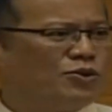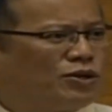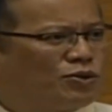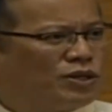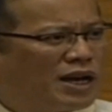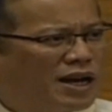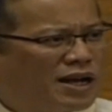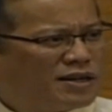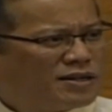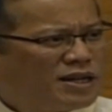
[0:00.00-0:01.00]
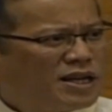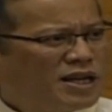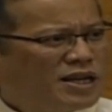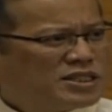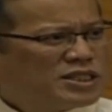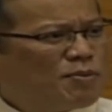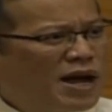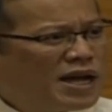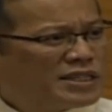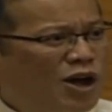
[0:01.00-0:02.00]
nito dinala. Sa
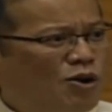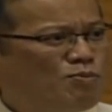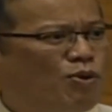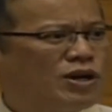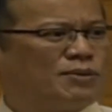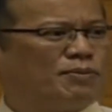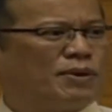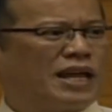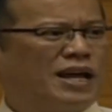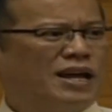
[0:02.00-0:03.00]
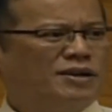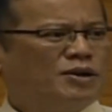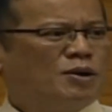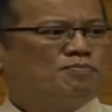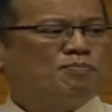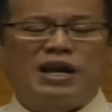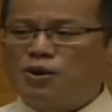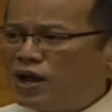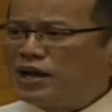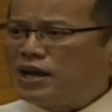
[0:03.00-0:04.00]
mga taong bukas sa mata,
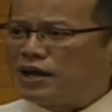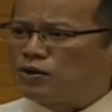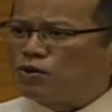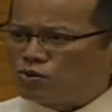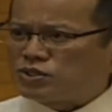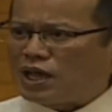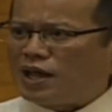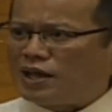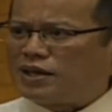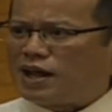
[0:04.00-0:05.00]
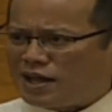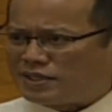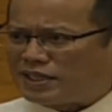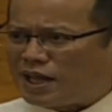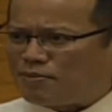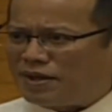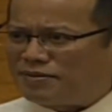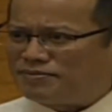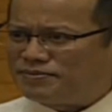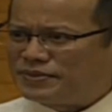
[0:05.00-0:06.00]
maliwanag kung saan ang tama.
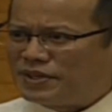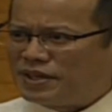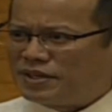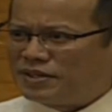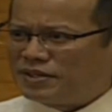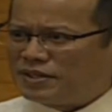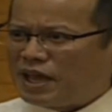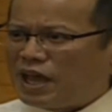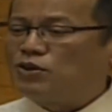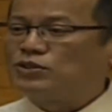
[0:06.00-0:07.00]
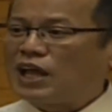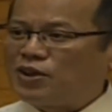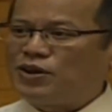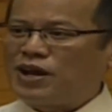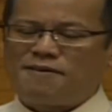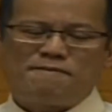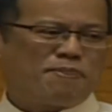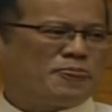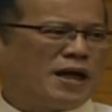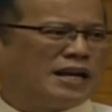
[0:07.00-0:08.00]
Ngayon tayo na
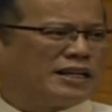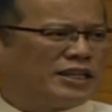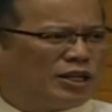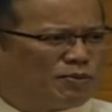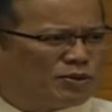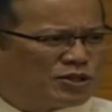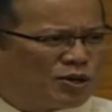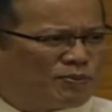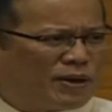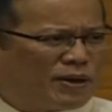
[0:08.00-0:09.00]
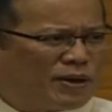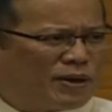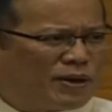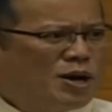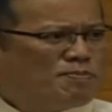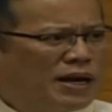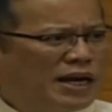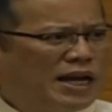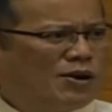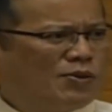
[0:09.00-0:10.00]
ang nagtitimon sa gobyerno,
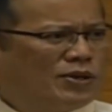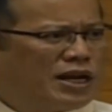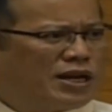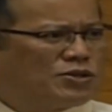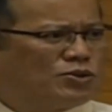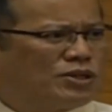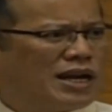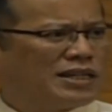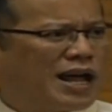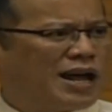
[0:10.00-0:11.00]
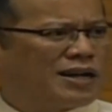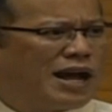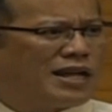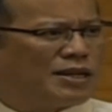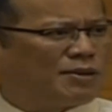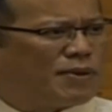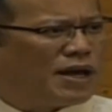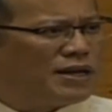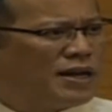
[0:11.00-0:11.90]
malinaw ang direksyon tinatahak ng ating bayan.